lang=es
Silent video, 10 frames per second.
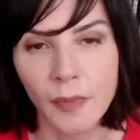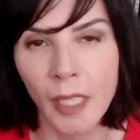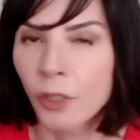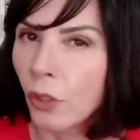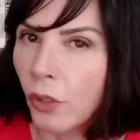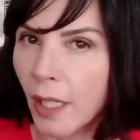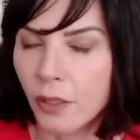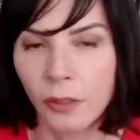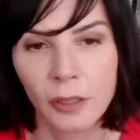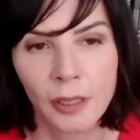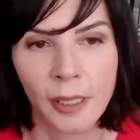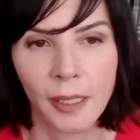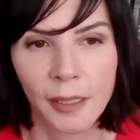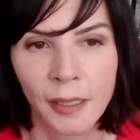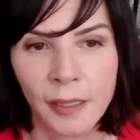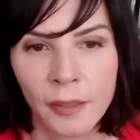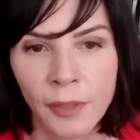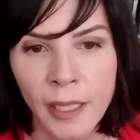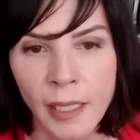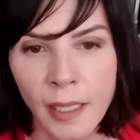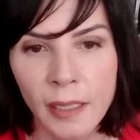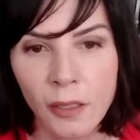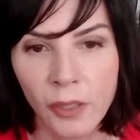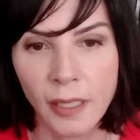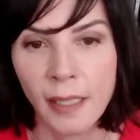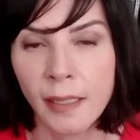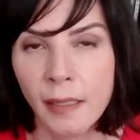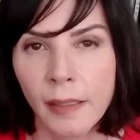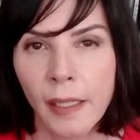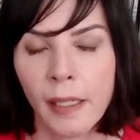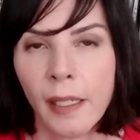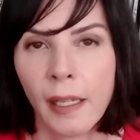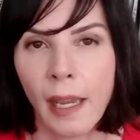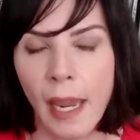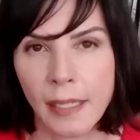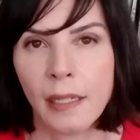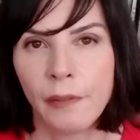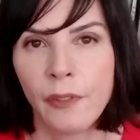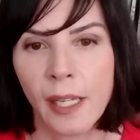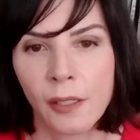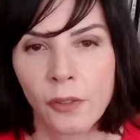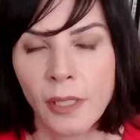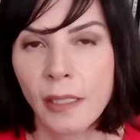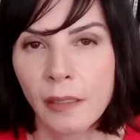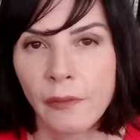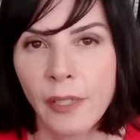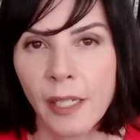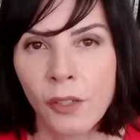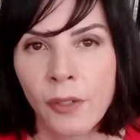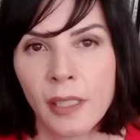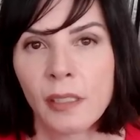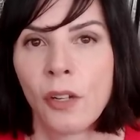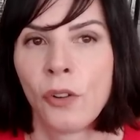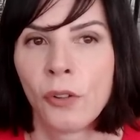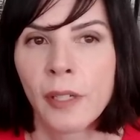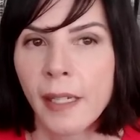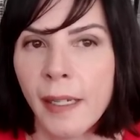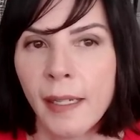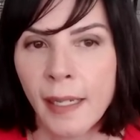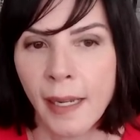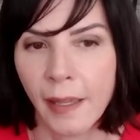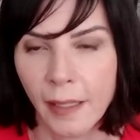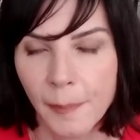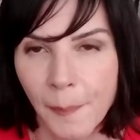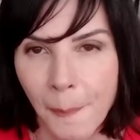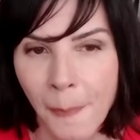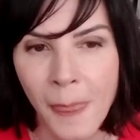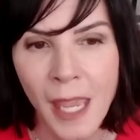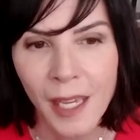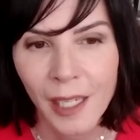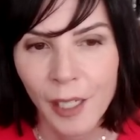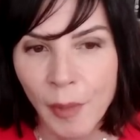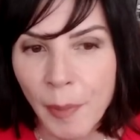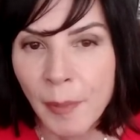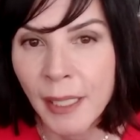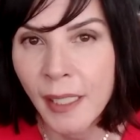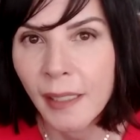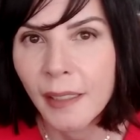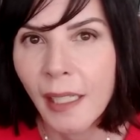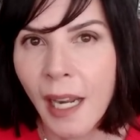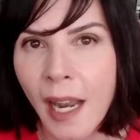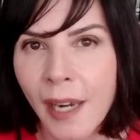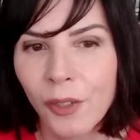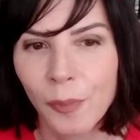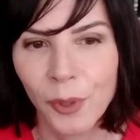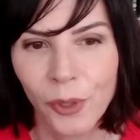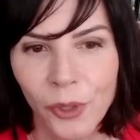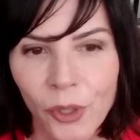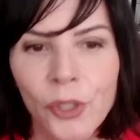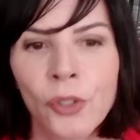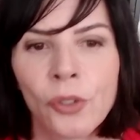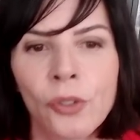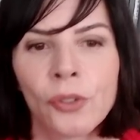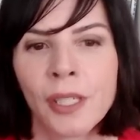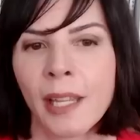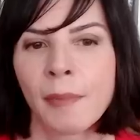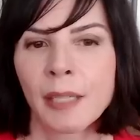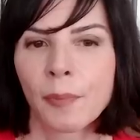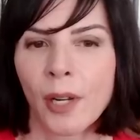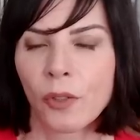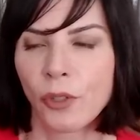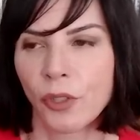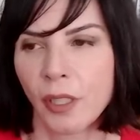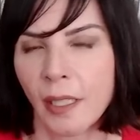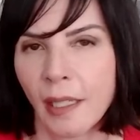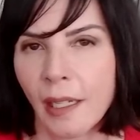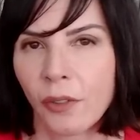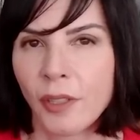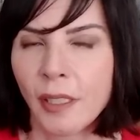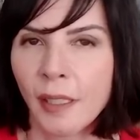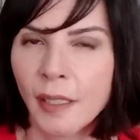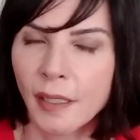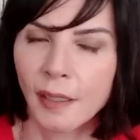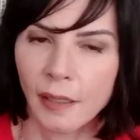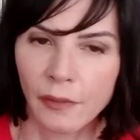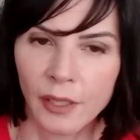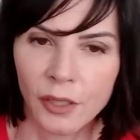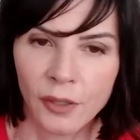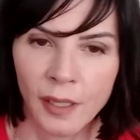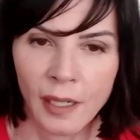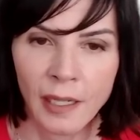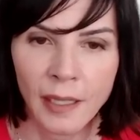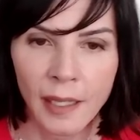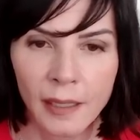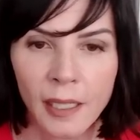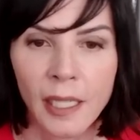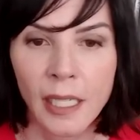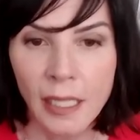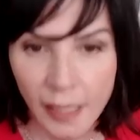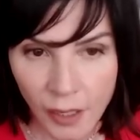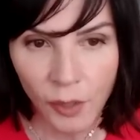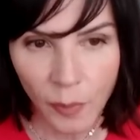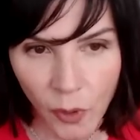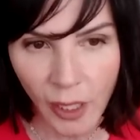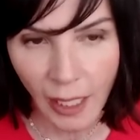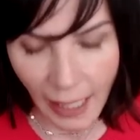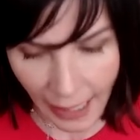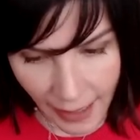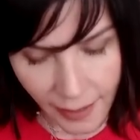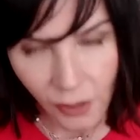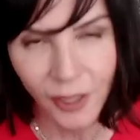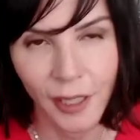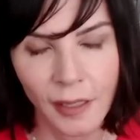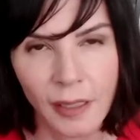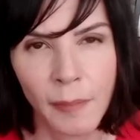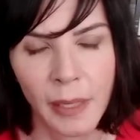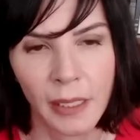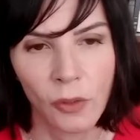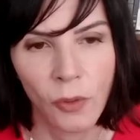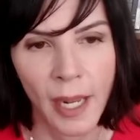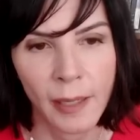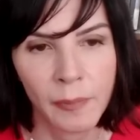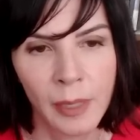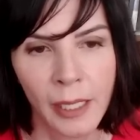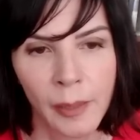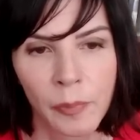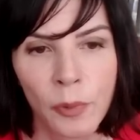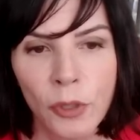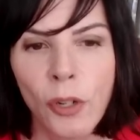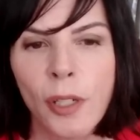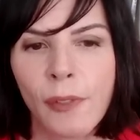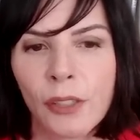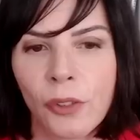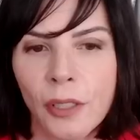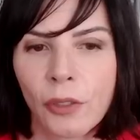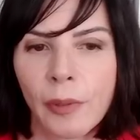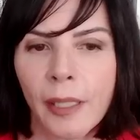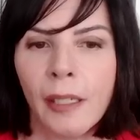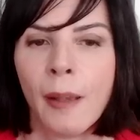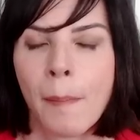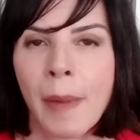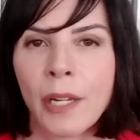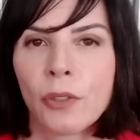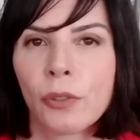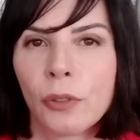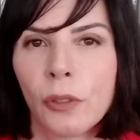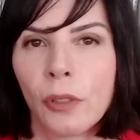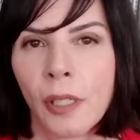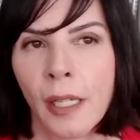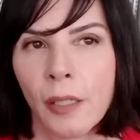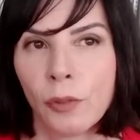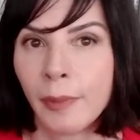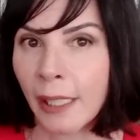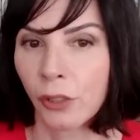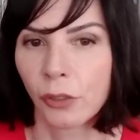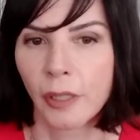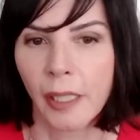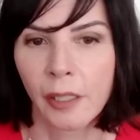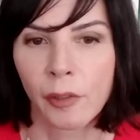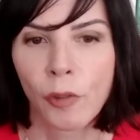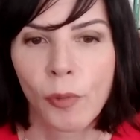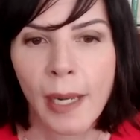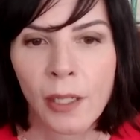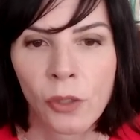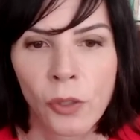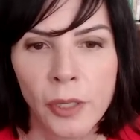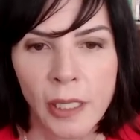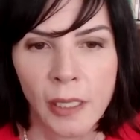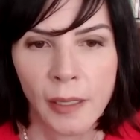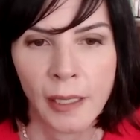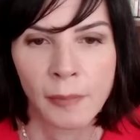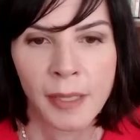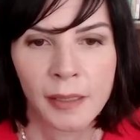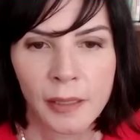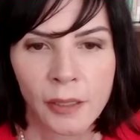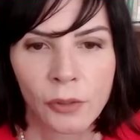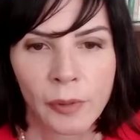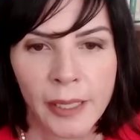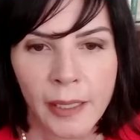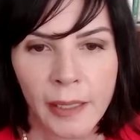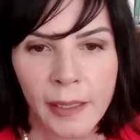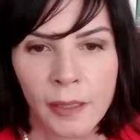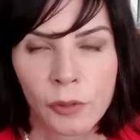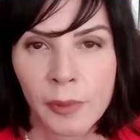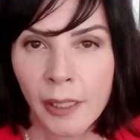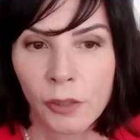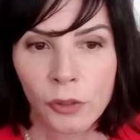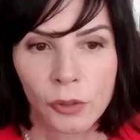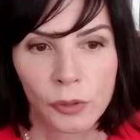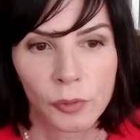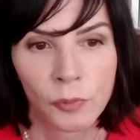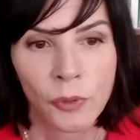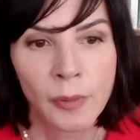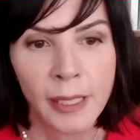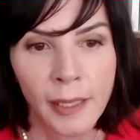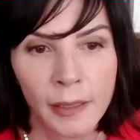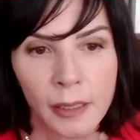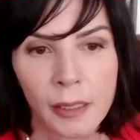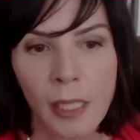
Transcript: En todo caso, eh, dice una de ellas, lo que sí existe es el infierno y ese infierno es no creer en nada. Me permití este largo prólogo, no nada más por la curiosidad de la coincidencia entre ficción y realidad, sino porque esta coincidencia en particular eh, puso los reflectores sobre varios eh, subtextos de ruido blanco y además hizo ver que eran subtextos muy vigentes.